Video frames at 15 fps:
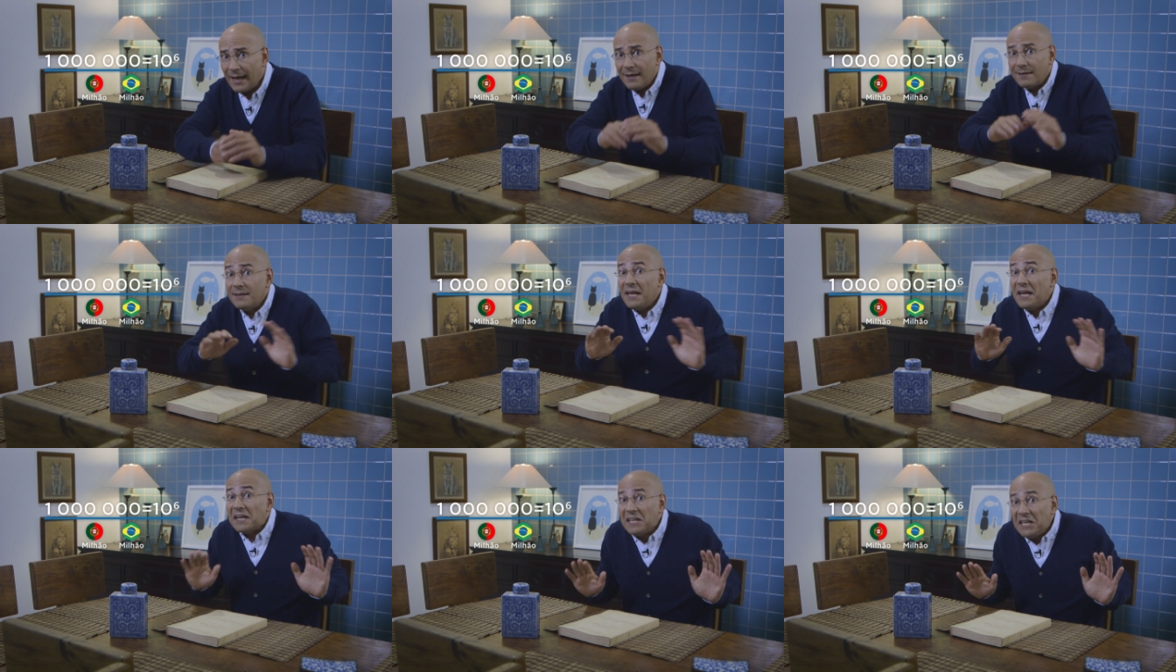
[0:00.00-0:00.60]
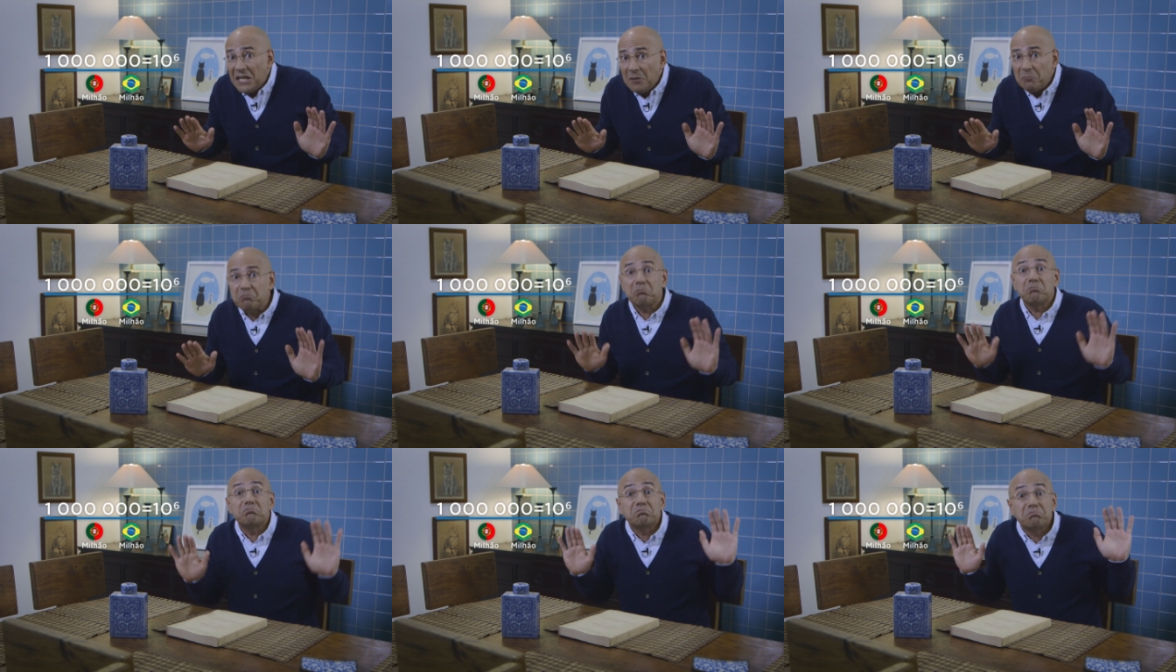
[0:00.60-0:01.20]
Até aqui,
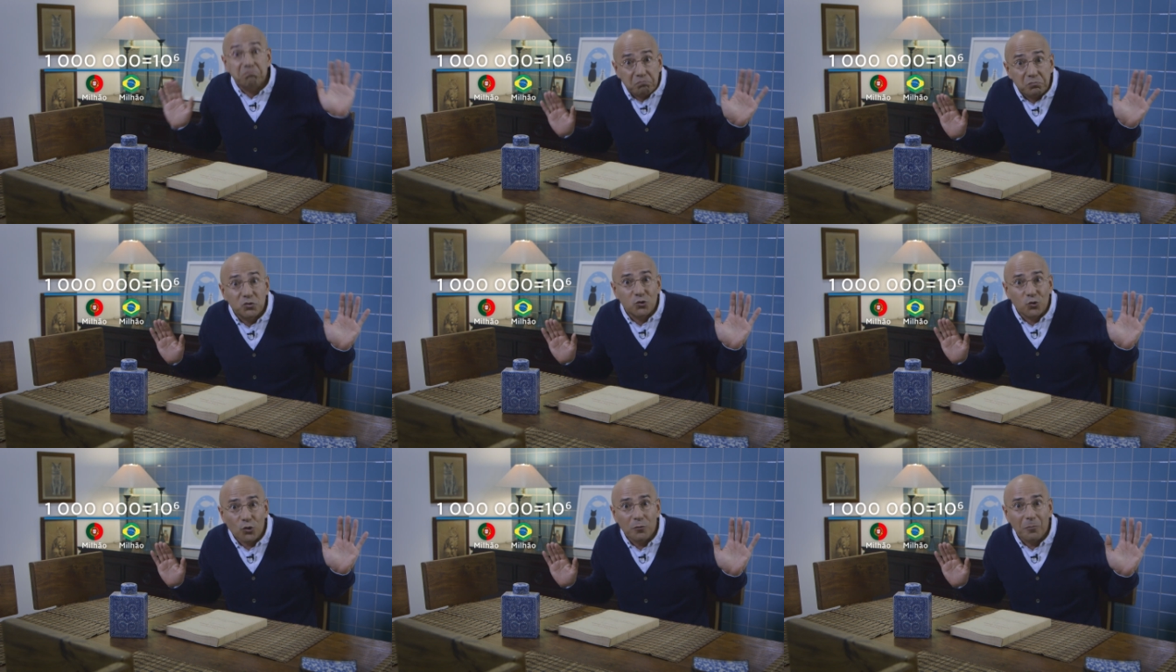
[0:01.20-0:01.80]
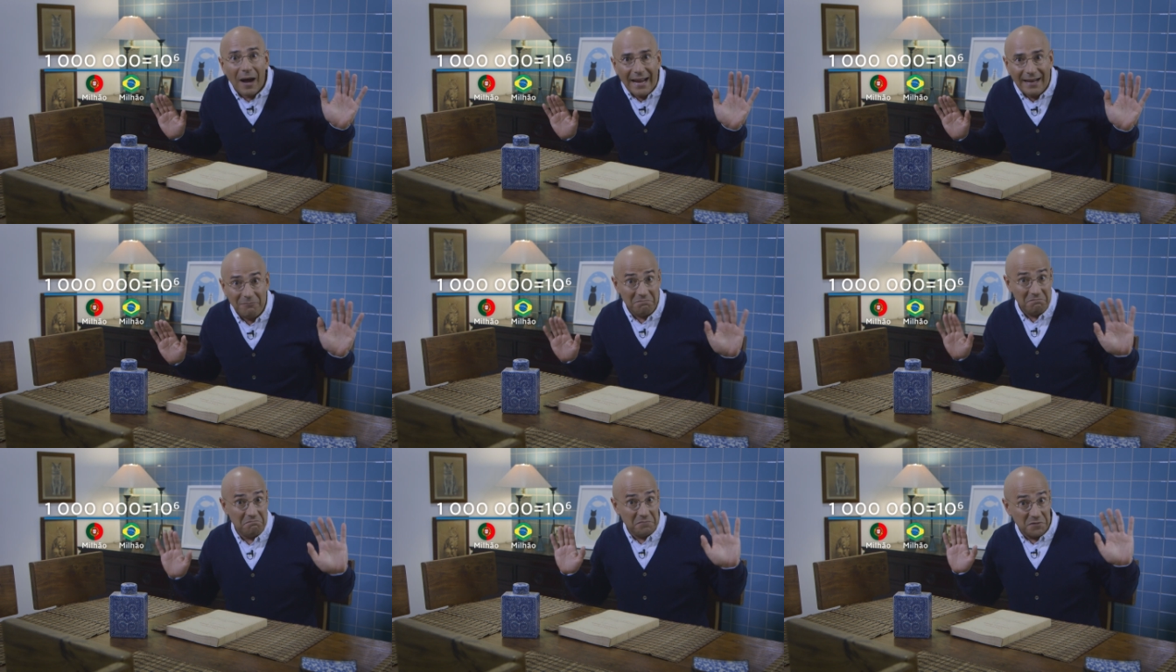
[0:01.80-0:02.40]
tudo bem,
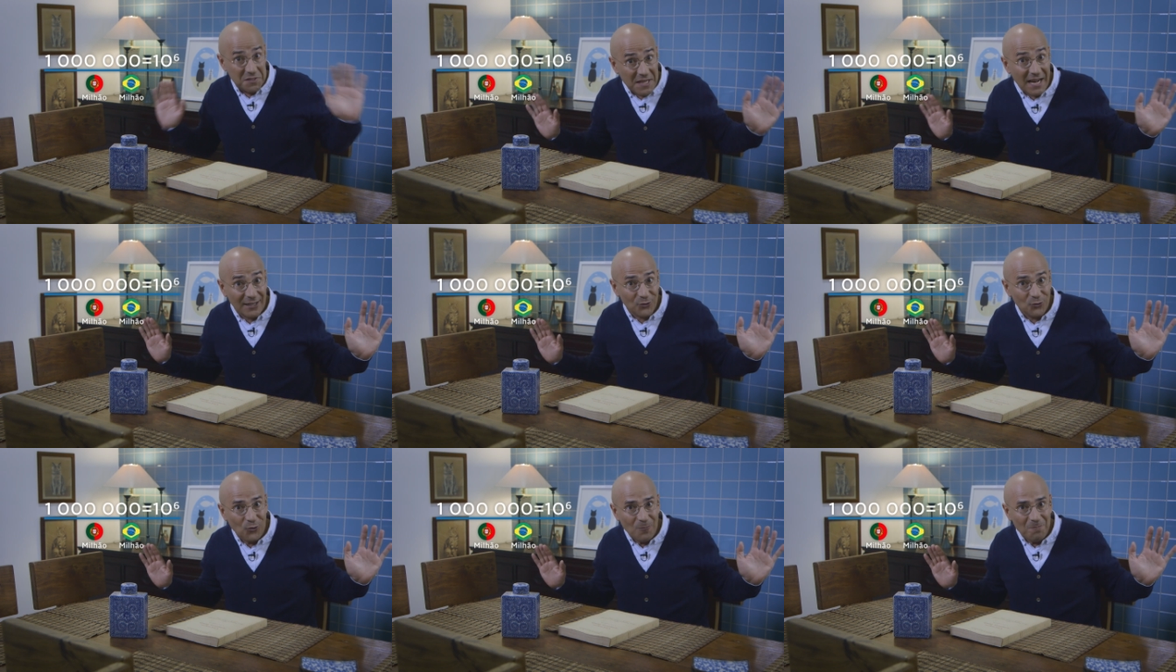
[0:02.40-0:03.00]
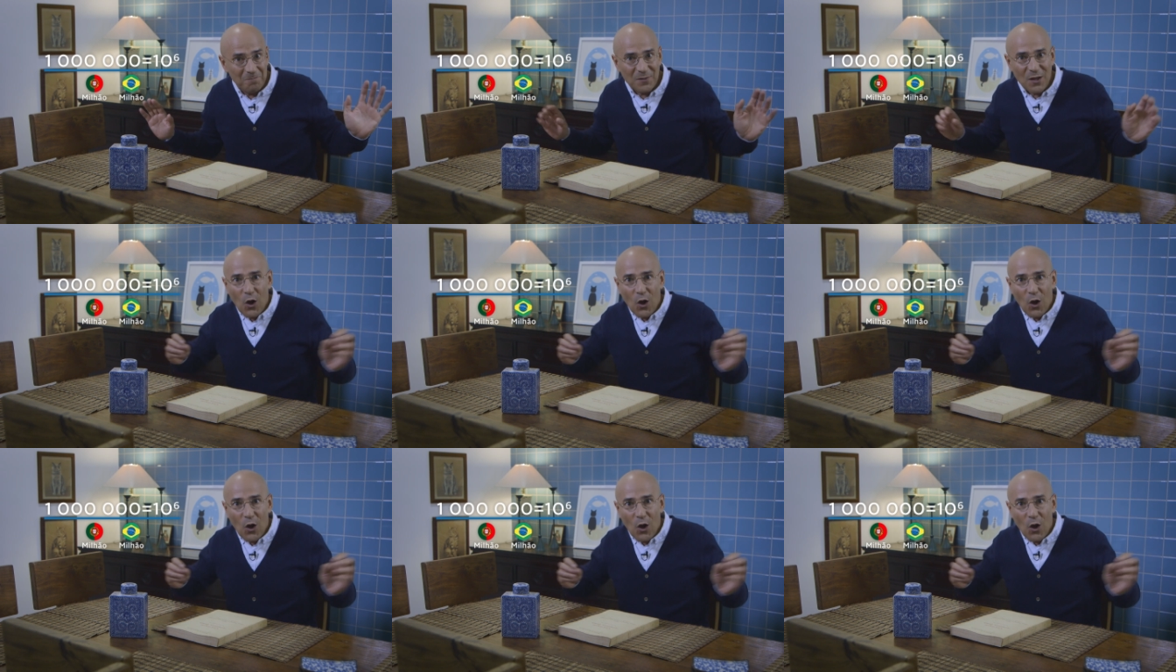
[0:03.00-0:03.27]
certo?